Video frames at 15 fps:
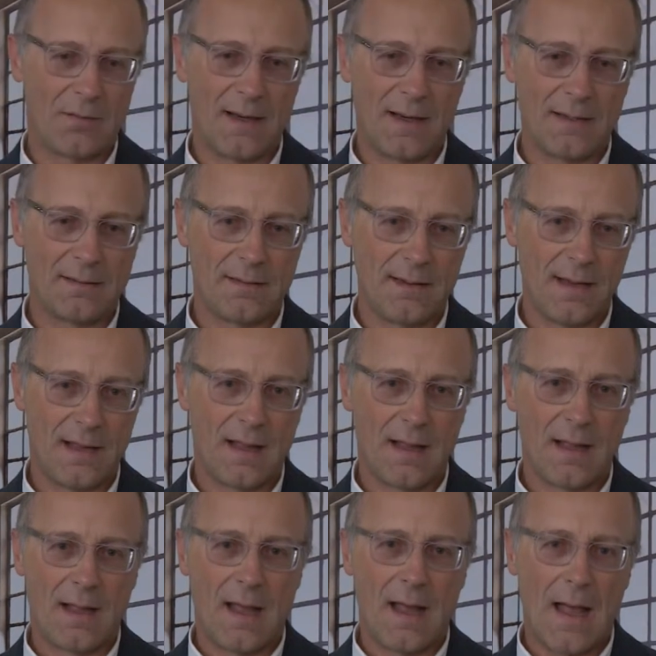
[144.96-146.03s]
vale a dire
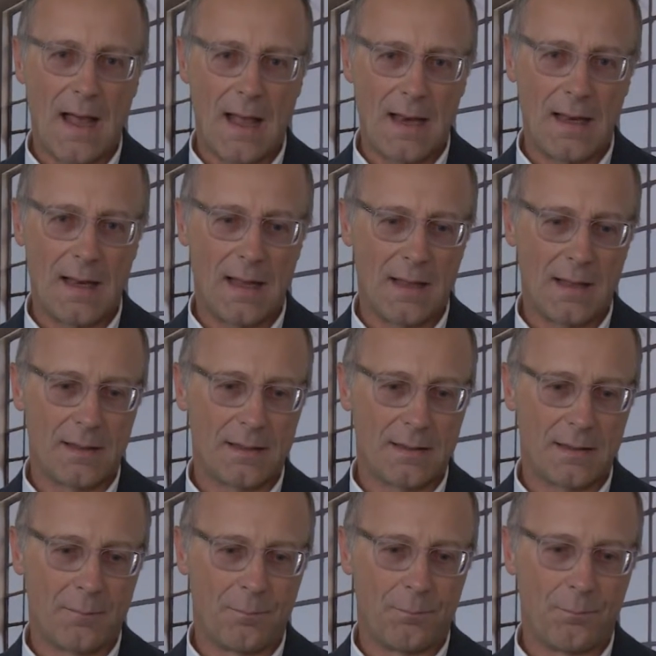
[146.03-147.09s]
alla
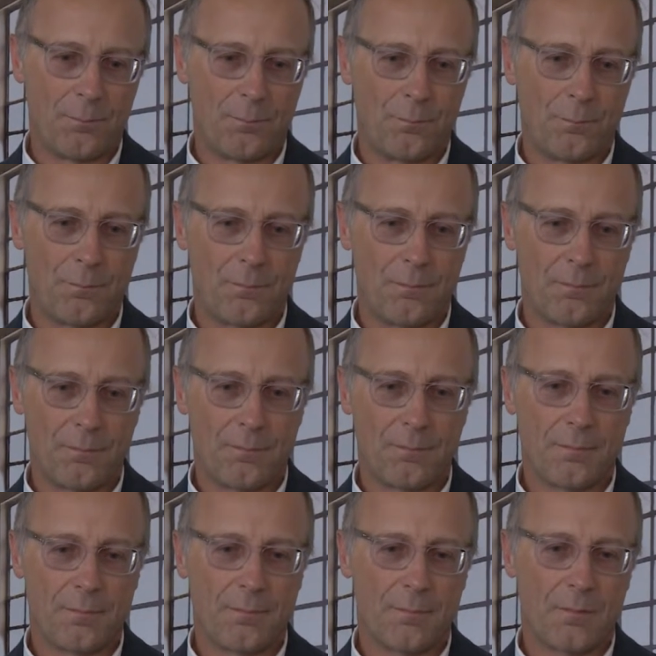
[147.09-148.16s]
ehm,
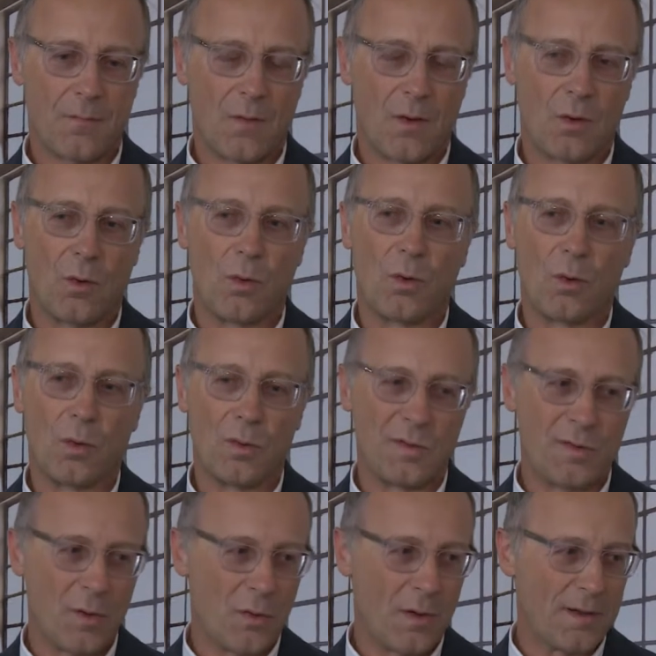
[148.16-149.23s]

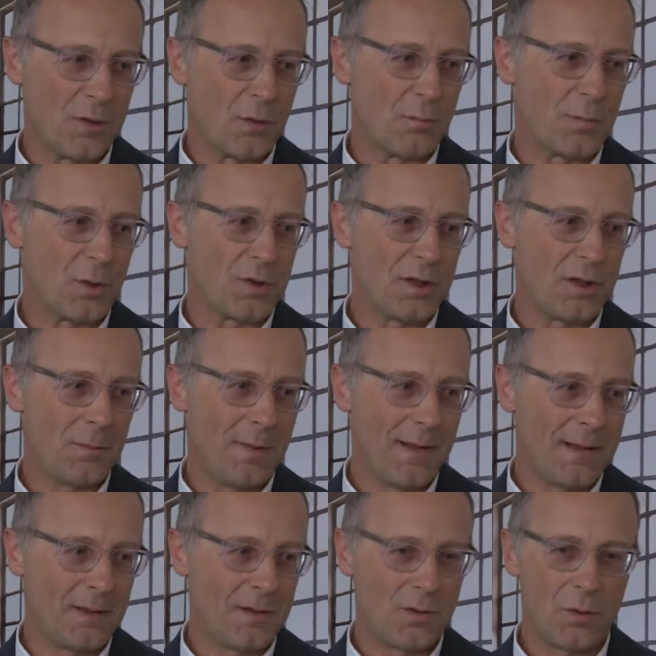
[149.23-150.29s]
conclusione di un
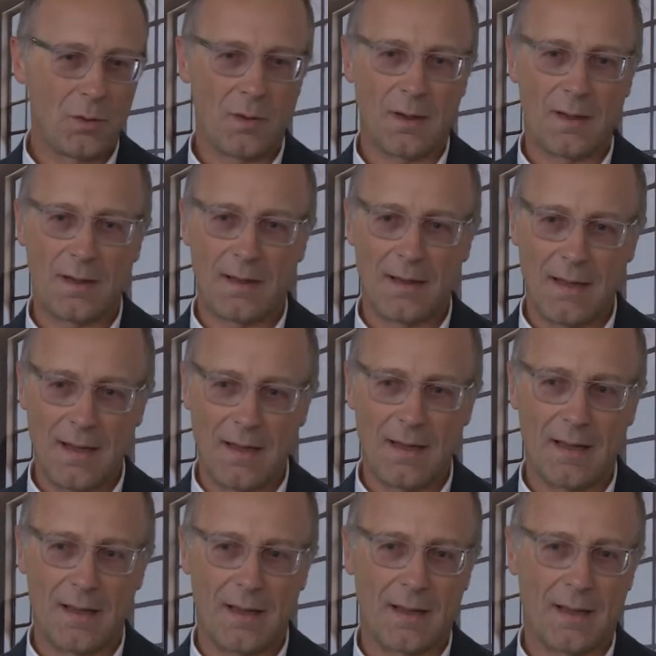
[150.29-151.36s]
procedimento che
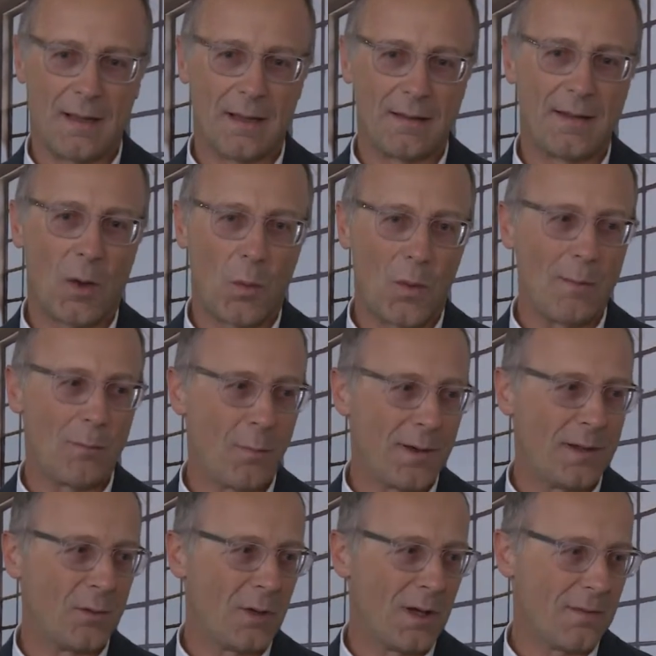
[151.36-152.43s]
eh, da quel
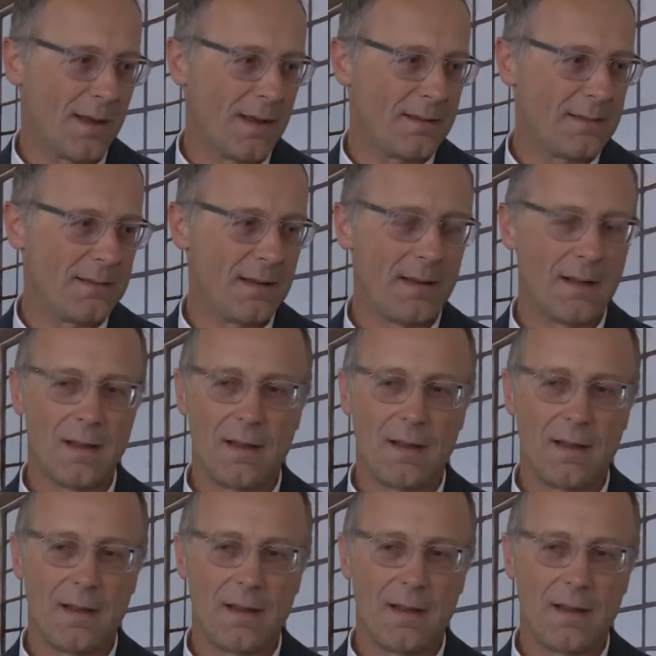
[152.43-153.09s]
momento in avanti